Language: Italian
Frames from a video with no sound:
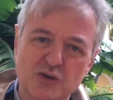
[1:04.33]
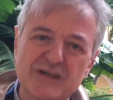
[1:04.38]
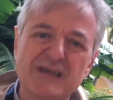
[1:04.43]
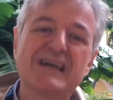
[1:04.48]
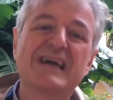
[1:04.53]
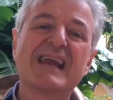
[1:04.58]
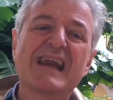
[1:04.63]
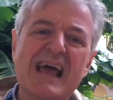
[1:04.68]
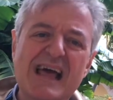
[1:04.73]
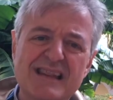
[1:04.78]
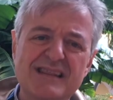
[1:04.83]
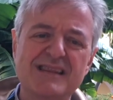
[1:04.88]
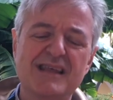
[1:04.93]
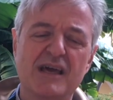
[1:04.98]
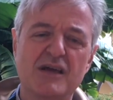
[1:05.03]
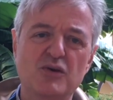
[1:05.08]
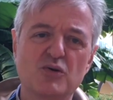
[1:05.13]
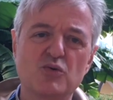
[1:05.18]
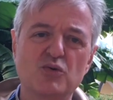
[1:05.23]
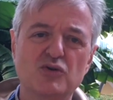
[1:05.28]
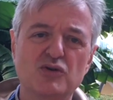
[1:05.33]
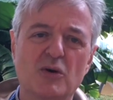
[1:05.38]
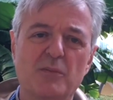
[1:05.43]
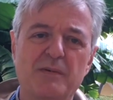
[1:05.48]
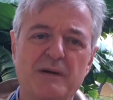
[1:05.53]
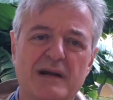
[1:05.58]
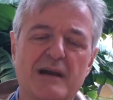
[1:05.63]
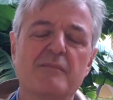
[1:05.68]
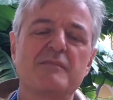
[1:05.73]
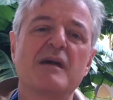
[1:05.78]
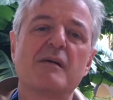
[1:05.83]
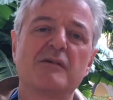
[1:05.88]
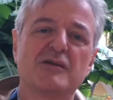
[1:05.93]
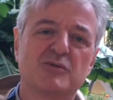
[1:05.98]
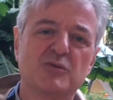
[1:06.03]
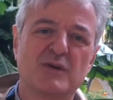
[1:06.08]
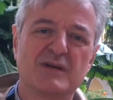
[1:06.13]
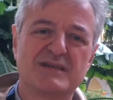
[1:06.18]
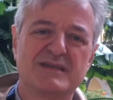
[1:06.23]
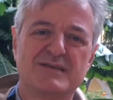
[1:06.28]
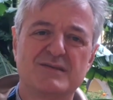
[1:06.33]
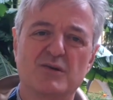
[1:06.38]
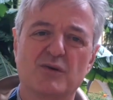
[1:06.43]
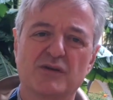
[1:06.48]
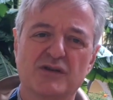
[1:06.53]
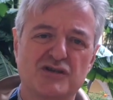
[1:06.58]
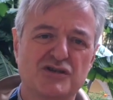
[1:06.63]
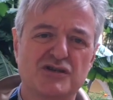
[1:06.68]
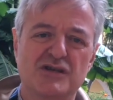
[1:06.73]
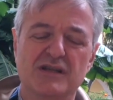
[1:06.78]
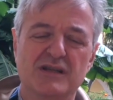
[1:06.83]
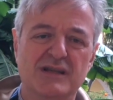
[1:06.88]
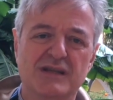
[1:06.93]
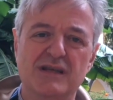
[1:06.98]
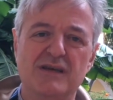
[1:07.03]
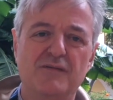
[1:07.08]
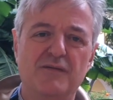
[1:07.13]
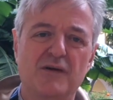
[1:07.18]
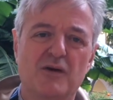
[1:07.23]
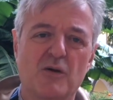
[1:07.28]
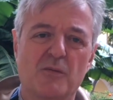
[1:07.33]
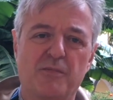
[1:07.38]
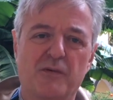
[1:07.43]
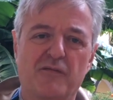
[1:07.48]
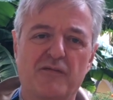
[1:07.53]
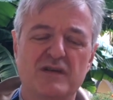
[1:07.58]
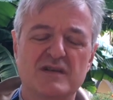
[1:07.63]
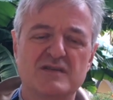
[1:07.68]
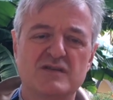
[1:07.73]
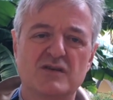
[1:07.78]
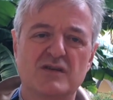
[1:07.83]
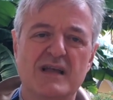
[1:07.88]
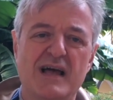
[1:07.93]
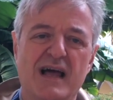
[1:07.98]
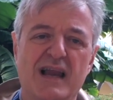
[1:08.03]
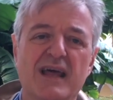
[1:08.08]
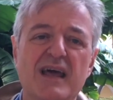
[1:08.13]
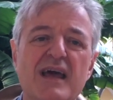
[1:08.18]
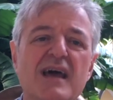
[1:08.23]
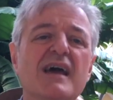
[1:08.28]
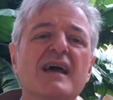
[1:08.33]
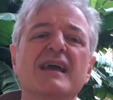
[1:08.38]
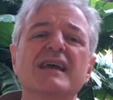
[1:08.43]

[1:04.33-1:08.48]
di grande aiuto per la mia maturazione scientifico-professionale,